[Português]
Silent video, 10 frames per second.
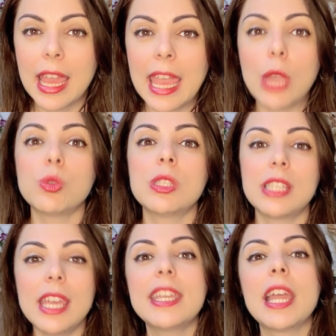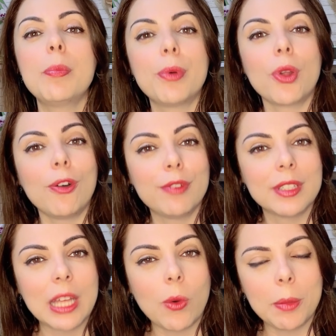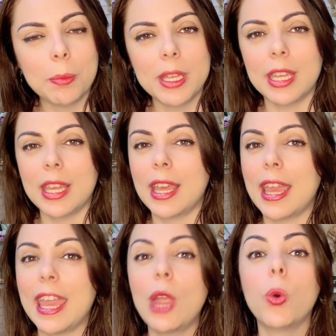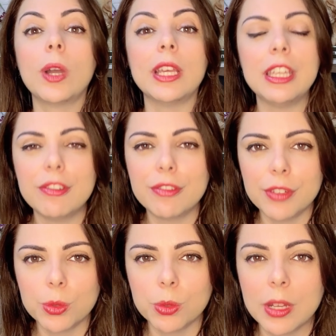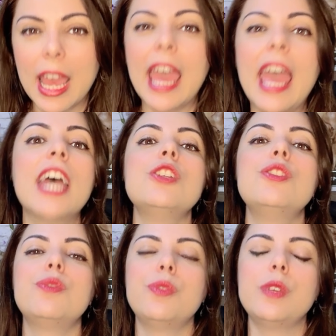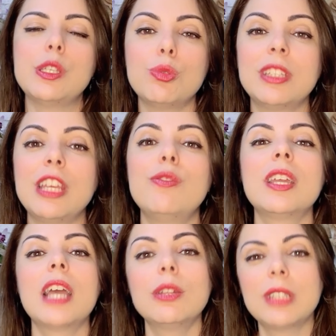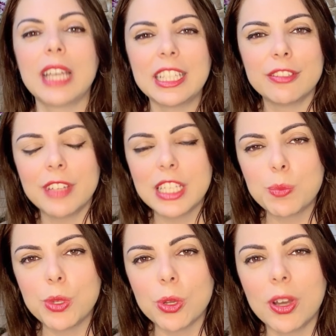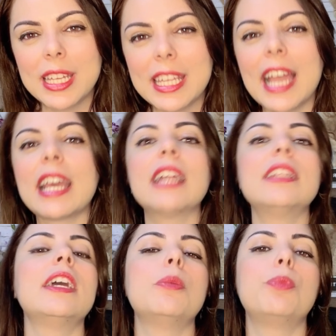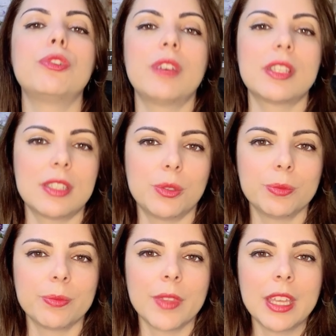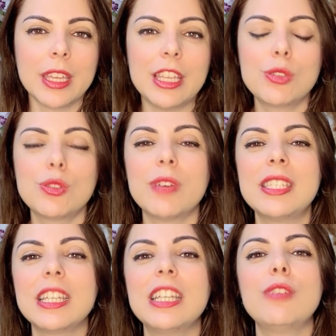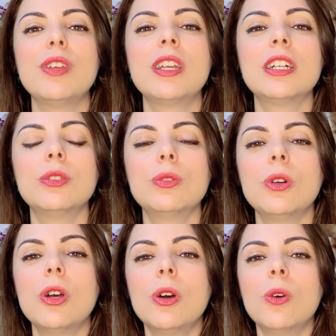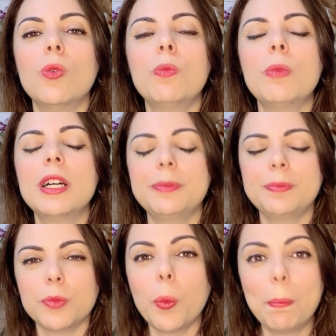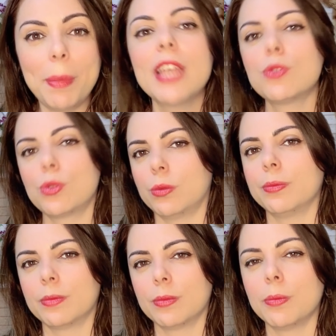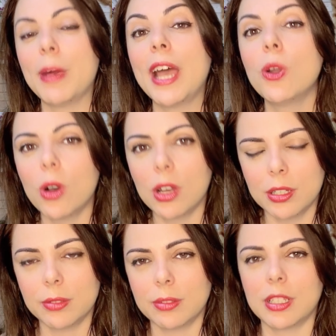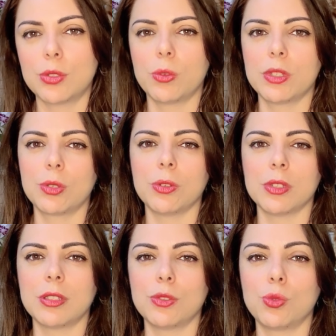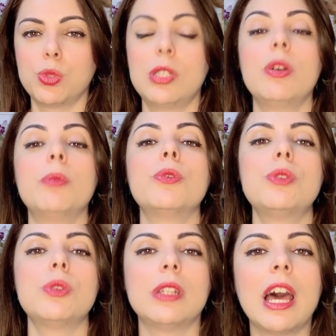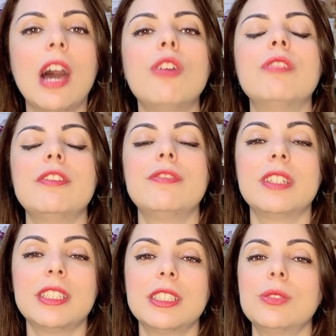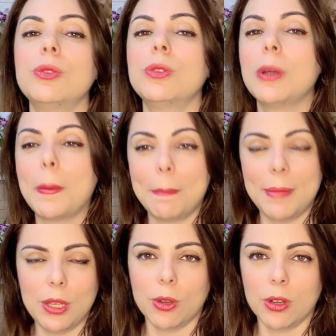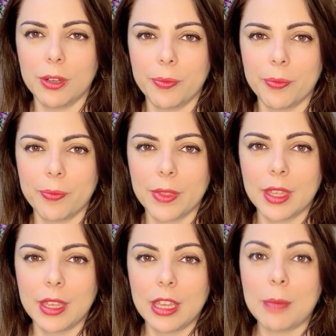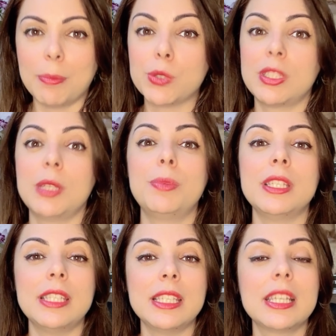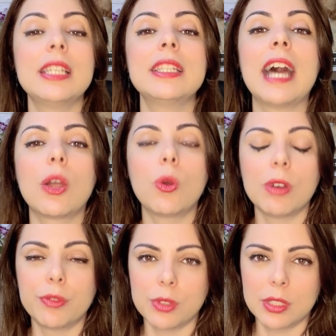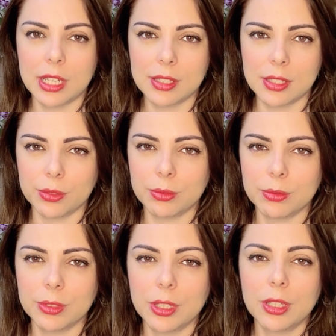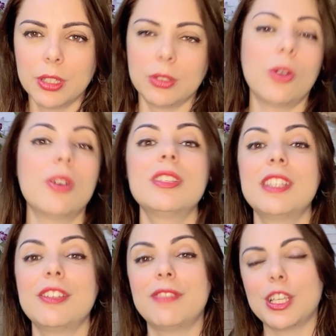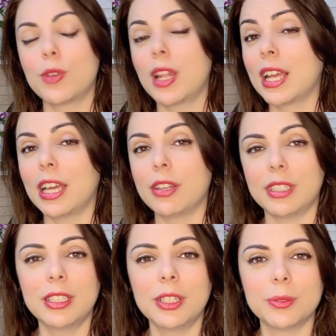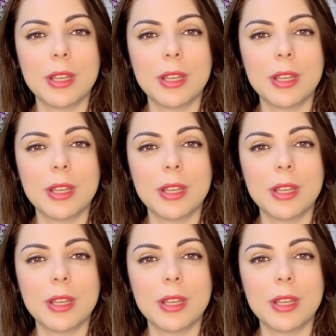Eu sei que a prova da UAB é horrível, é difícil, tem ficado cada vez pior e a cada reprovação isso vai significando uma, um peso maior nas suas costas. O seu emocional vai ficando pior. Mas você precisa lidar com a frustração. Nossa, é fácil falar, claro que não.